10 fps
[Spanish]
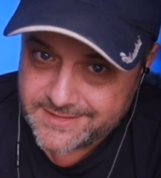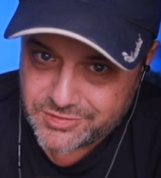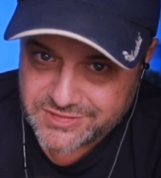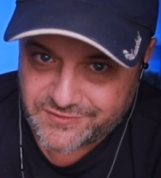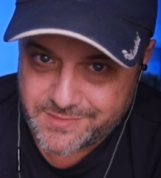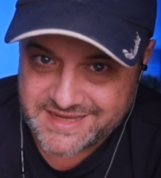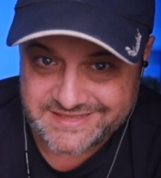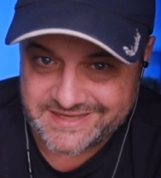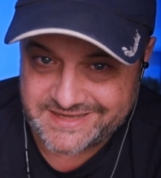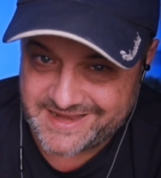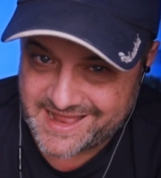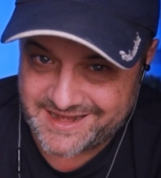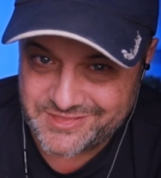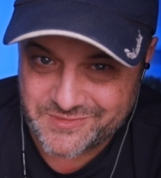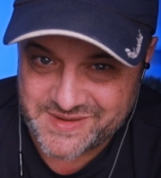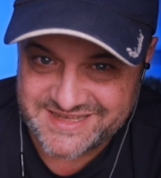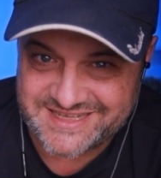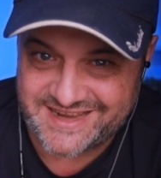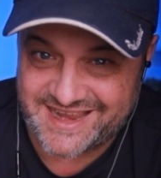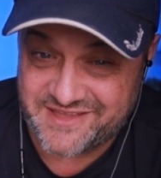De todas formas, si Carleto
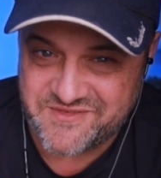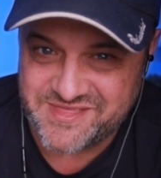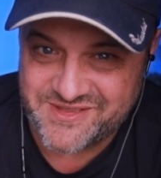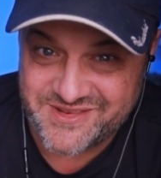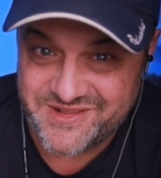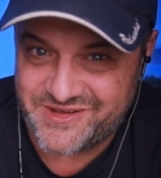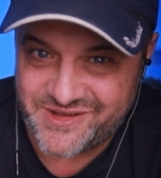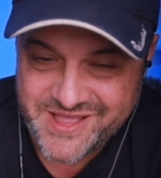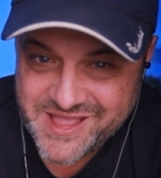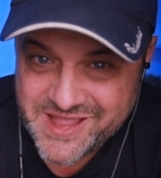piensa que la afición no,